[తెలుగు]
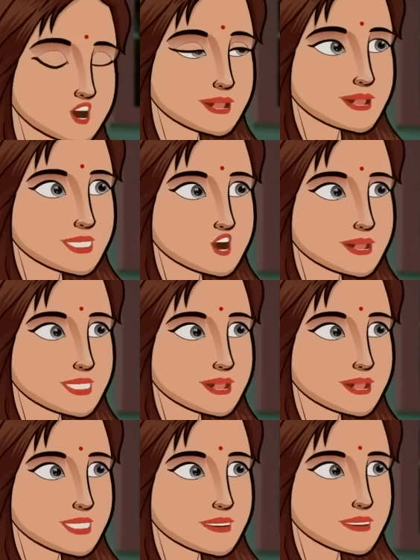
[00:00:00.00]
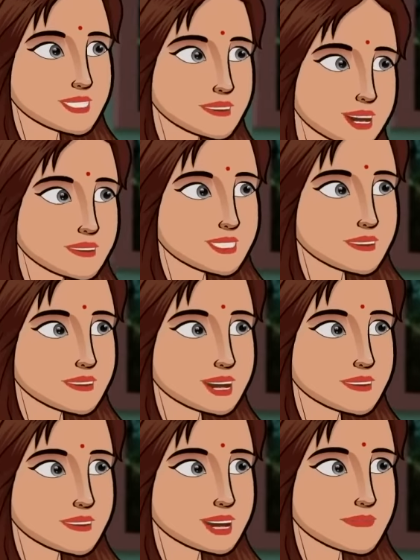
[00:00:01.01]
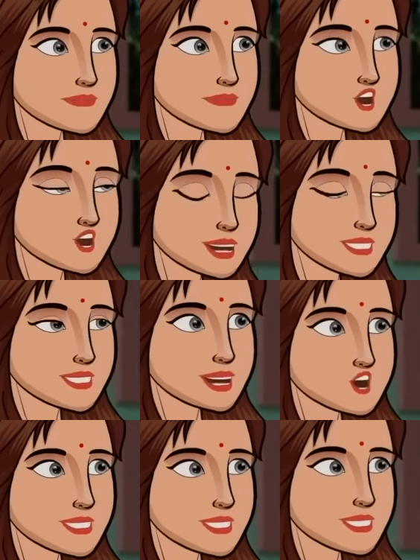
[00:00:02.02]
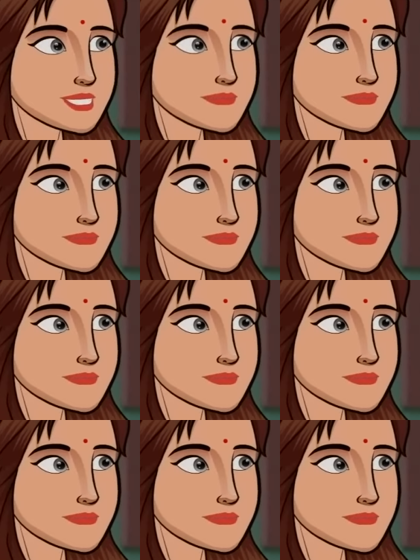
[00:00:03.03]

నువ్వు రేపు ఉదయం డబ్బులు ఇవ్వడానికి రా నేను చూస్తాను